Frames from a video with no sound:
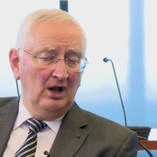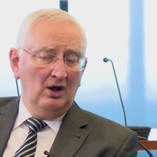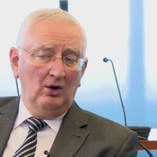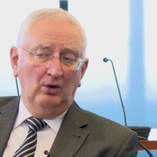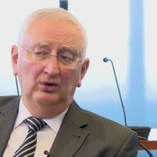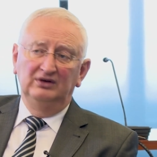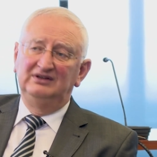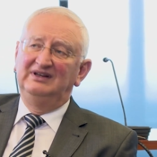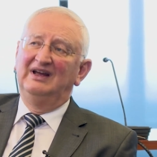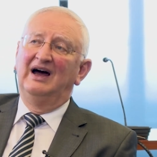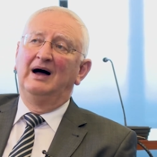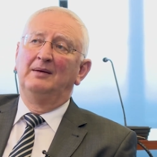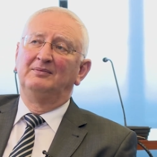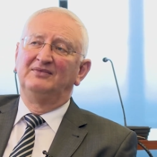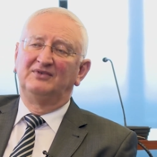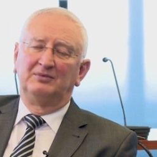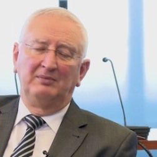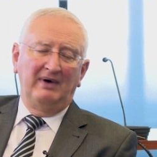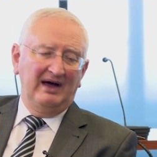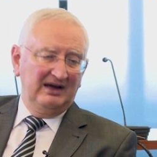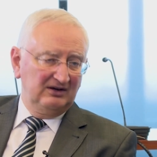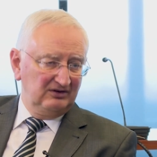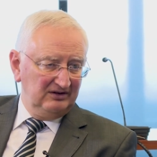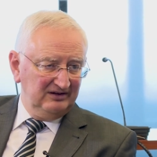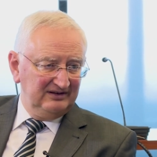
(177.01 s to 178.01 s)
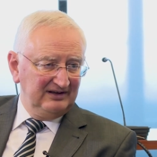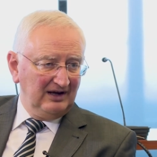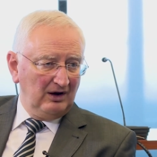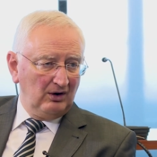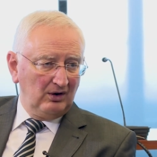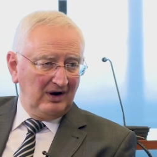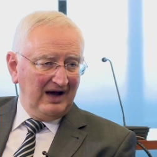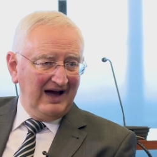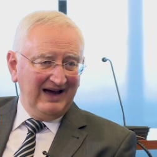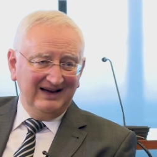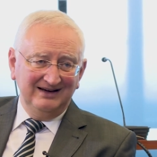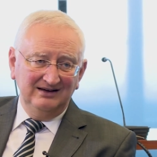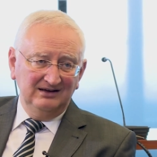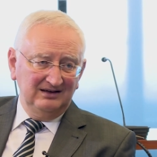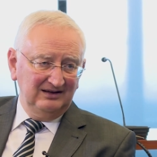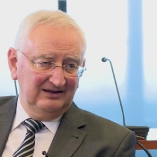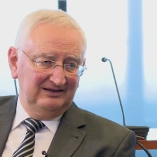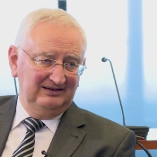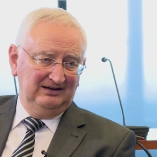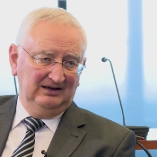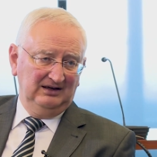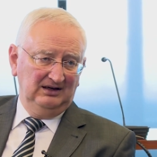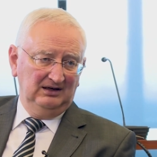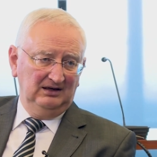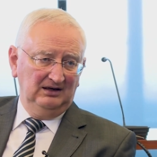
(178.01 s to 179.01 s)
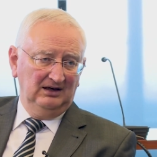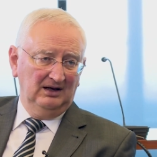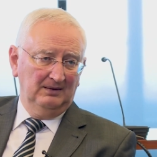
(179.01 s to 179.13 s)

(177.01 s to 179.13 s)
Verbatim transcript: Und die haben es meistens auch eingesehen.